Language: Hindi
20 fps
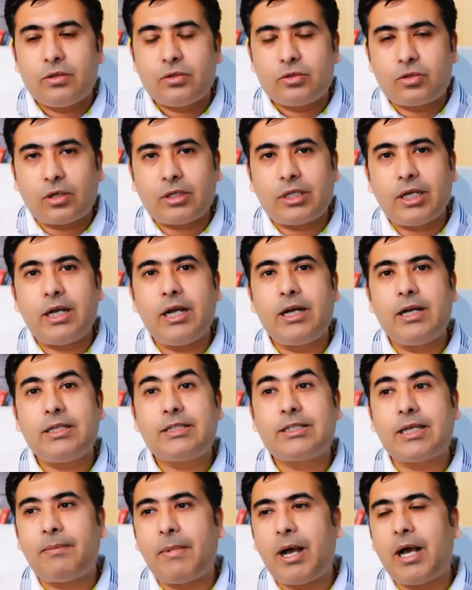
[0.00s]
चौथा घर ना
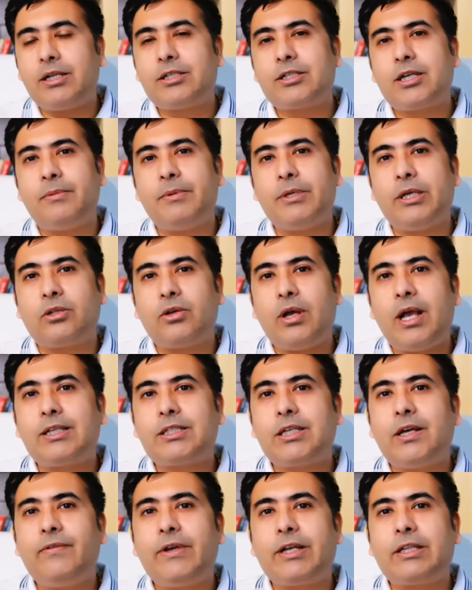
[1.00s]
समाज का भी है तो
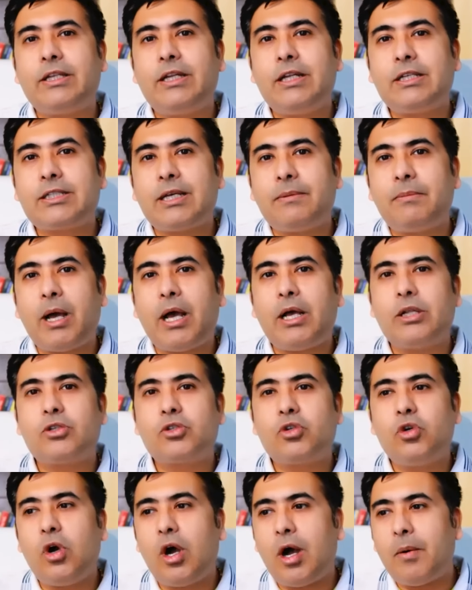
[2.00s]
ऐसा व्यक्ति ना समाज
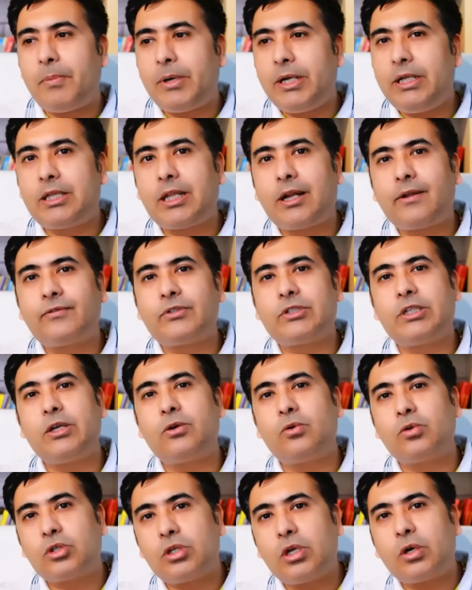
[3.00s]
को अपने तरफ से
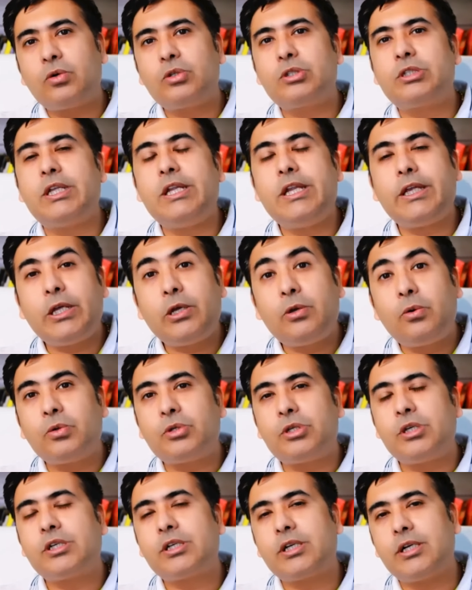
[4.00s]
कुछ ना कुछ देने की
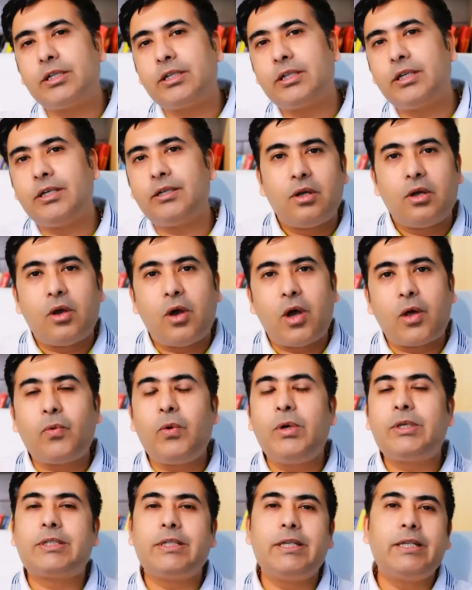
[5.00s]
कोशिश करता है और वो
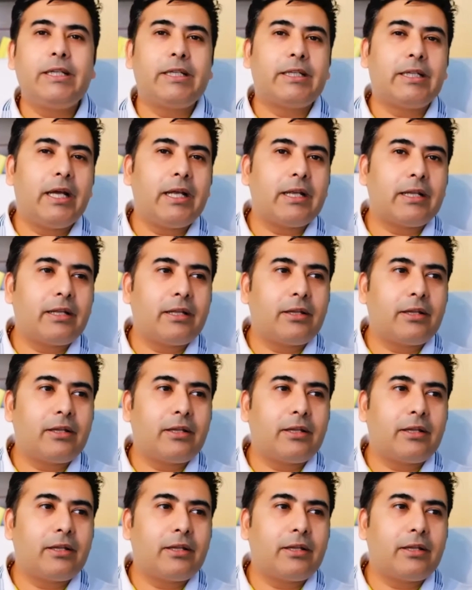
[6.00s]
इसलिए देता है